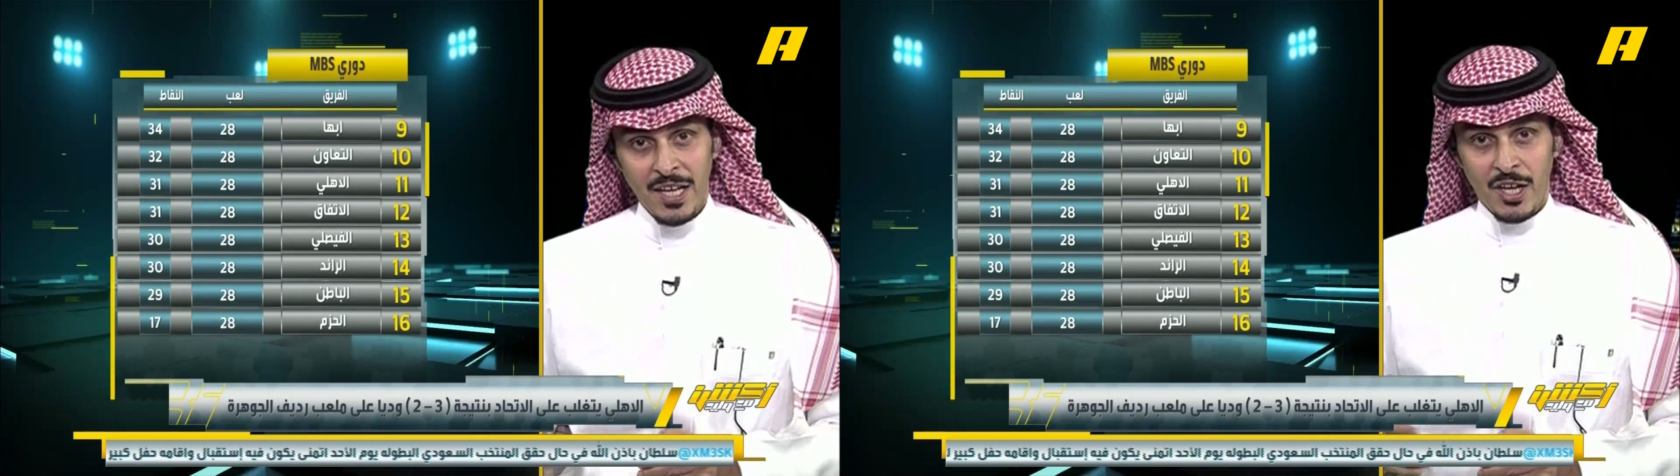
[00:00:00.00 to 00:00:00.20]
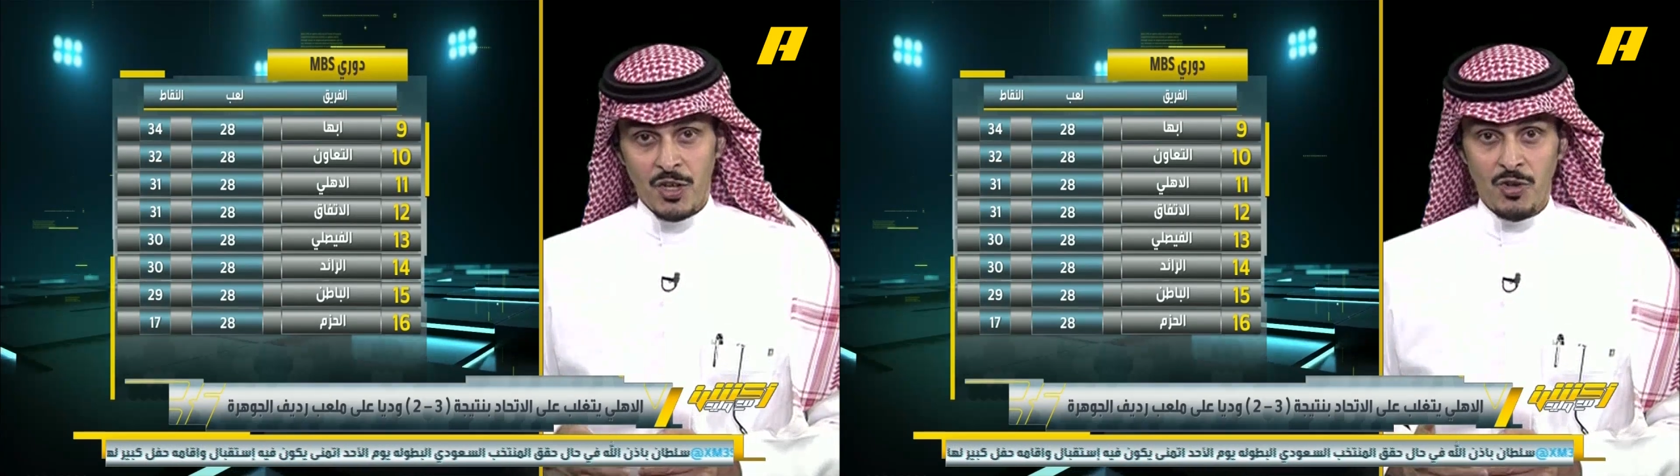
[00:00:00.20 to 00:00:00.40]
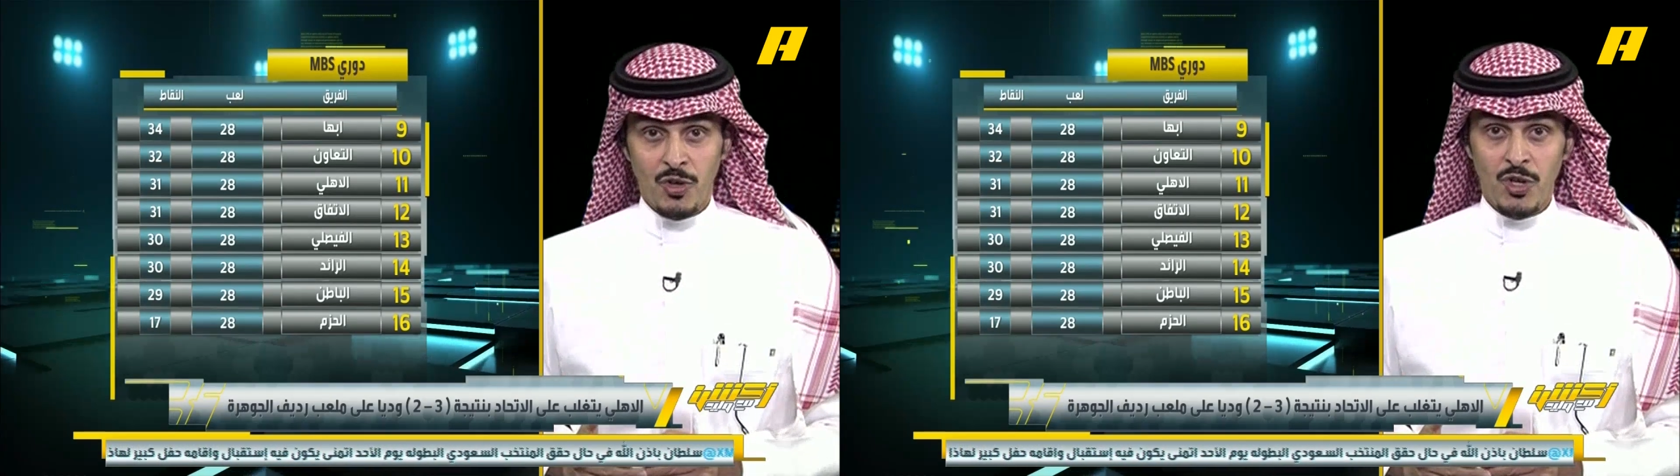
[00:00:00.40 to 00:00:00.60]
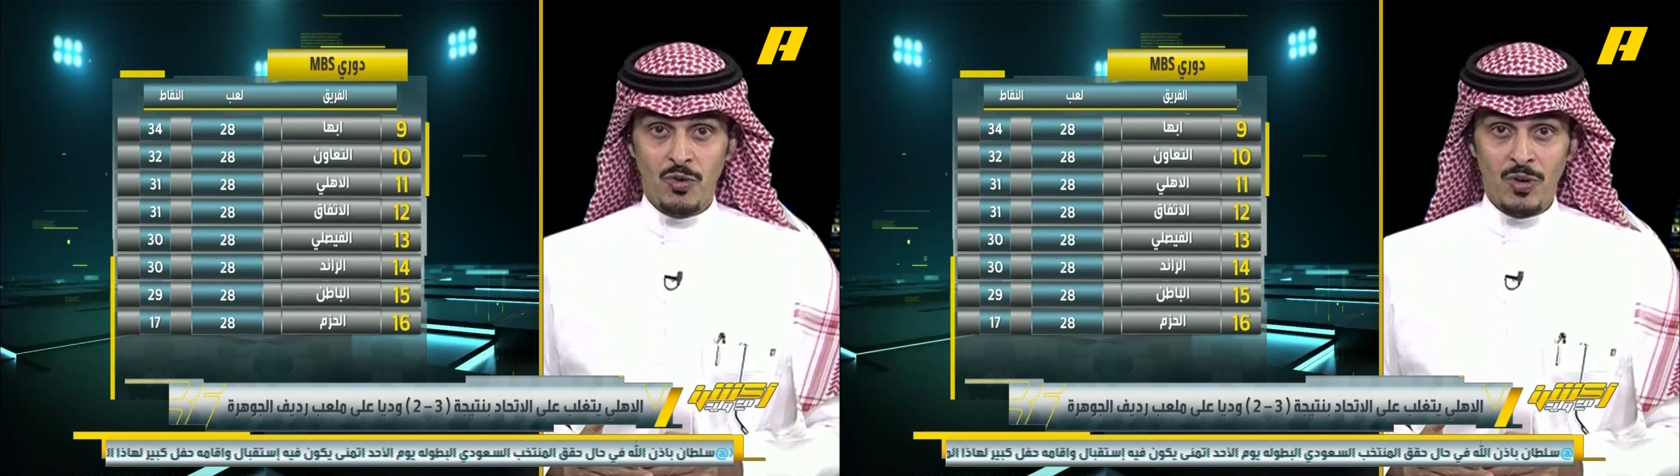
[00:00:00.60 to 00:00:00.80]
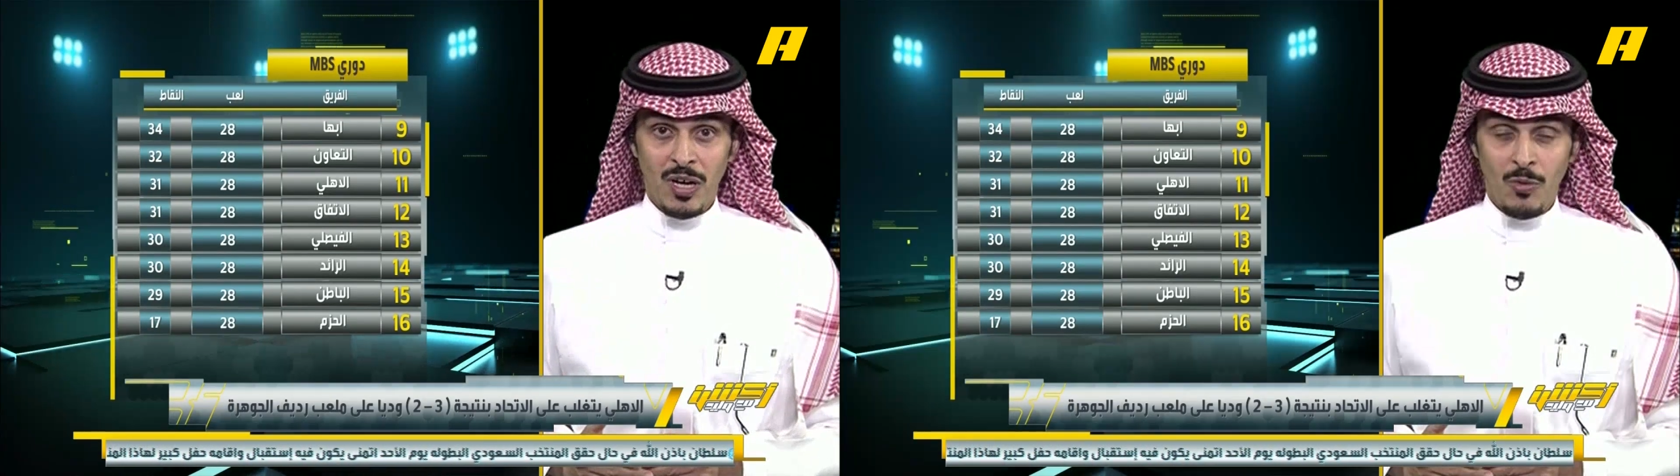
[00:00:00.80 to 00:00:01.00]
أنه,
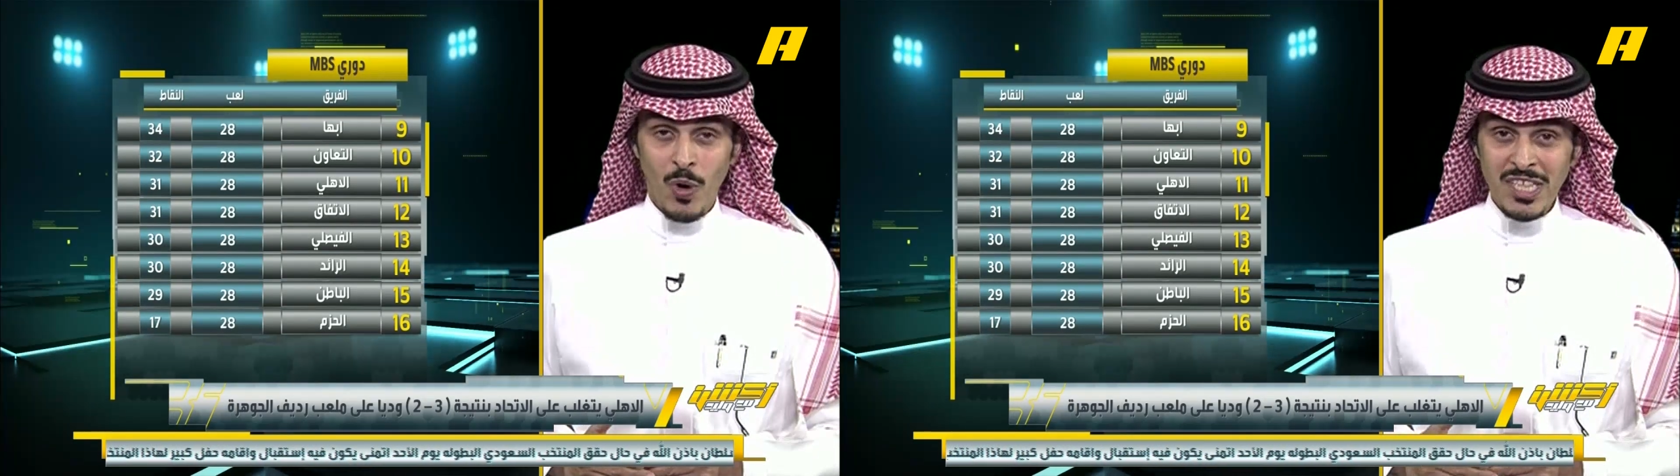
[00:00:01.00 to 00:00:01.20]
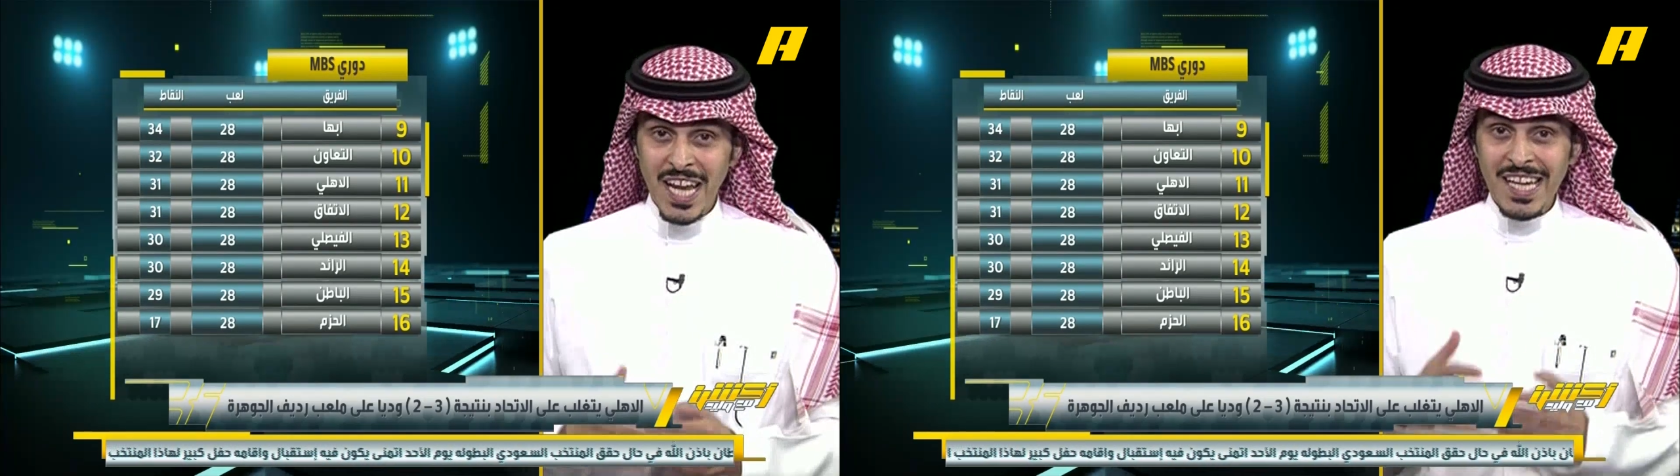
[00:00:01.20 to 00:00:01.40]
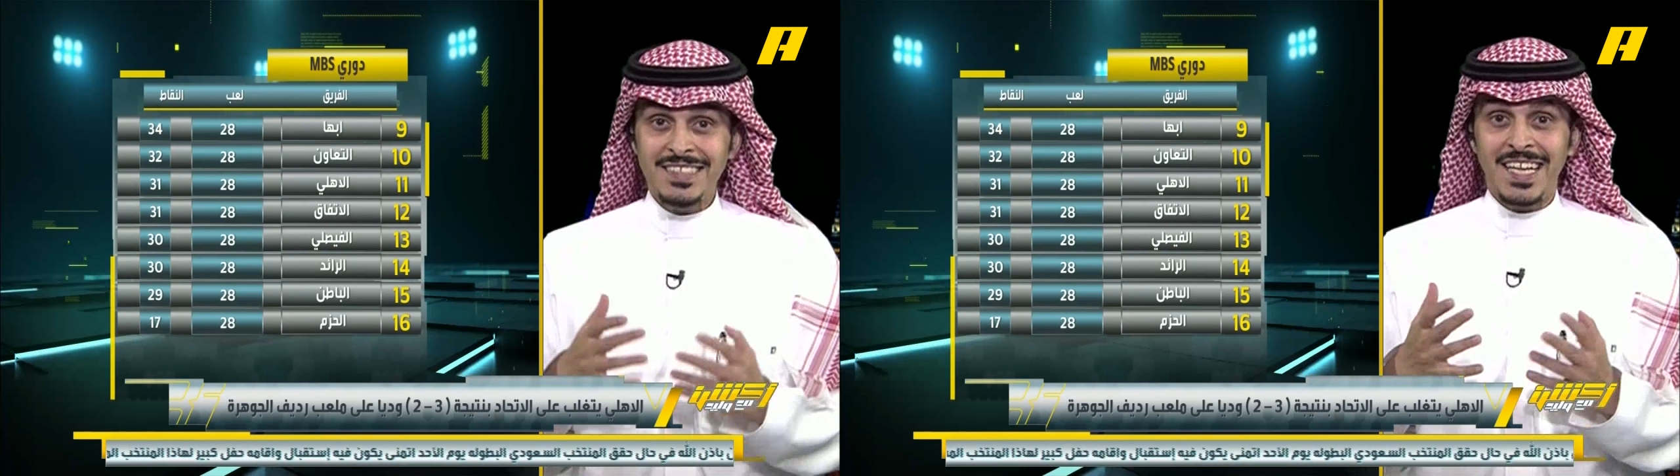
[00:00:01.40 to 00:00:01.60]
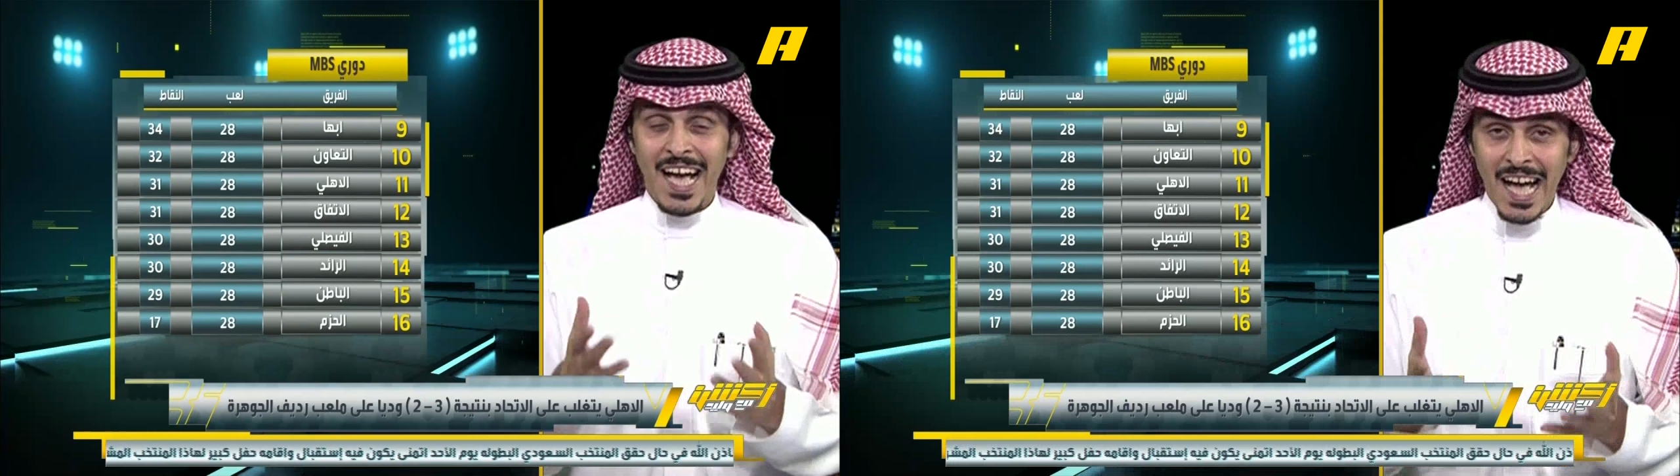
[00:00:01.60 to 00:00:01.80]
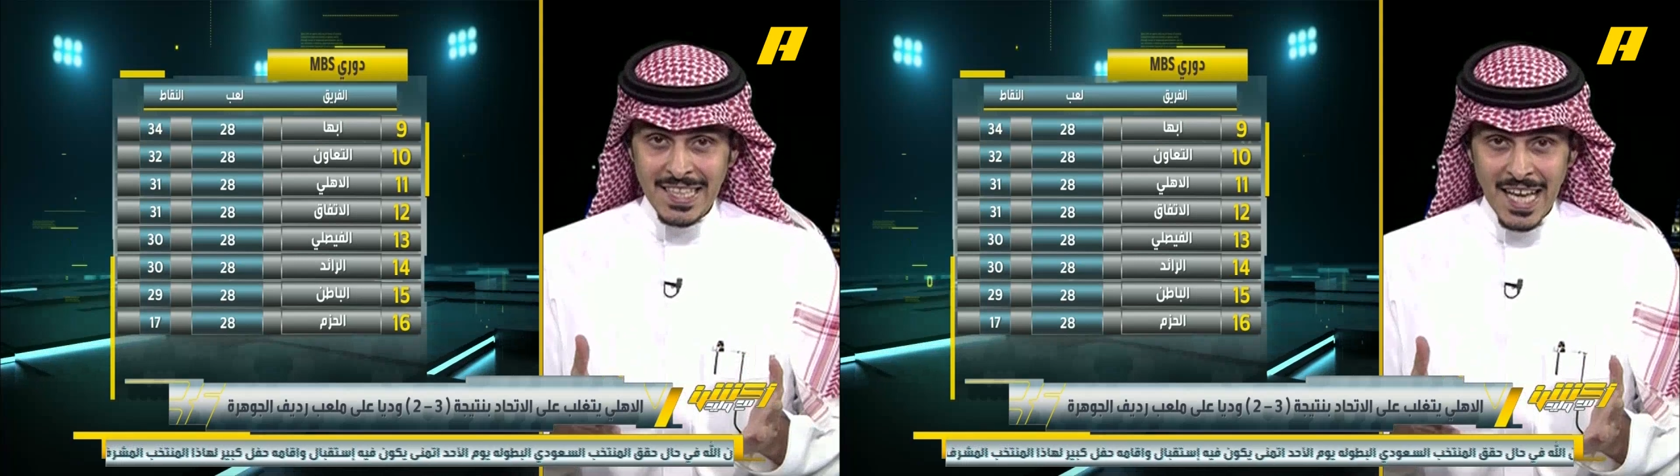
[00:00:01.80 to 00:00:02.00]
إنه وجه
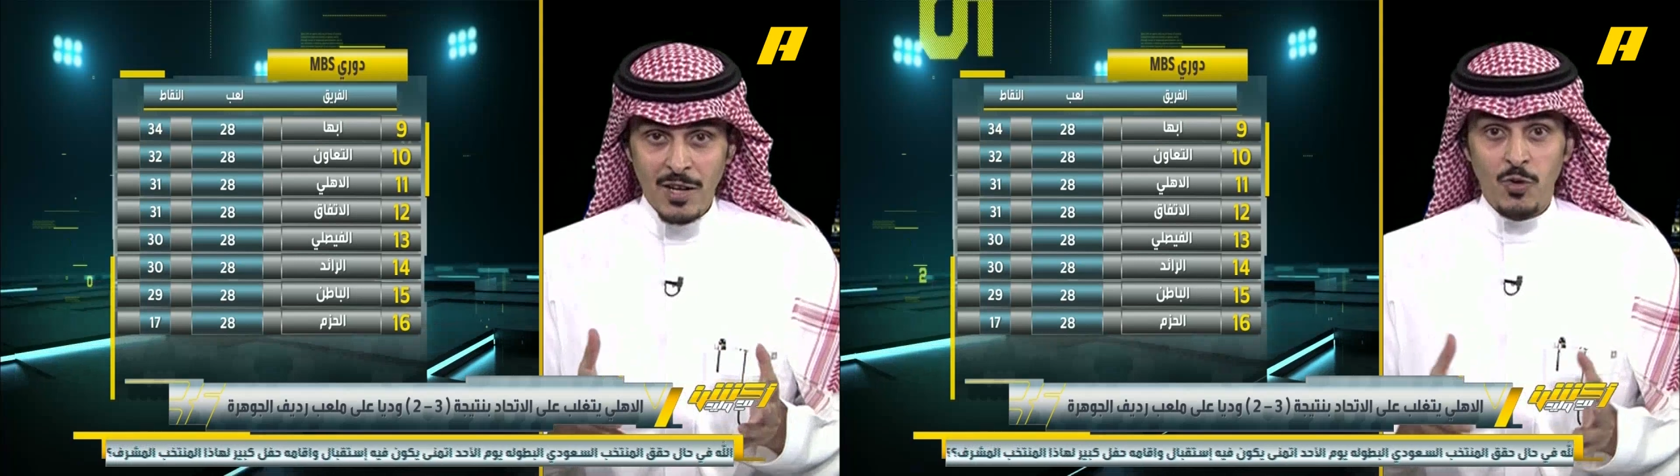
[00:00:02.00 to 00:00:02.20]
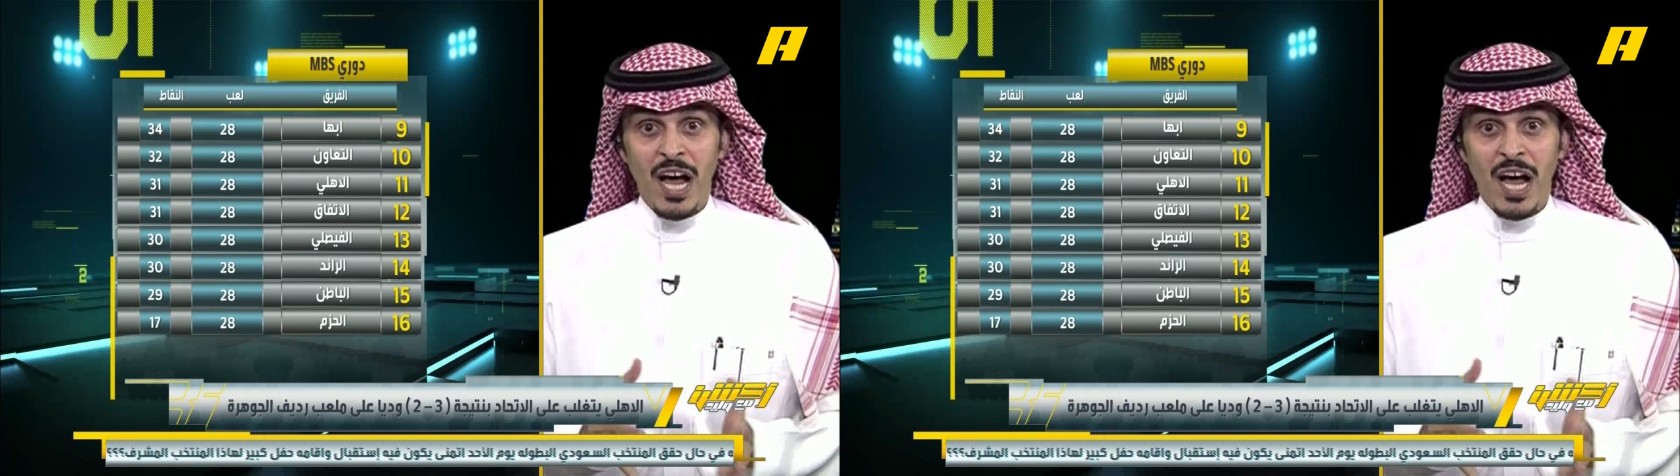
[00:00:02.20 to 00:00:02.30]
الاتحاد حيكون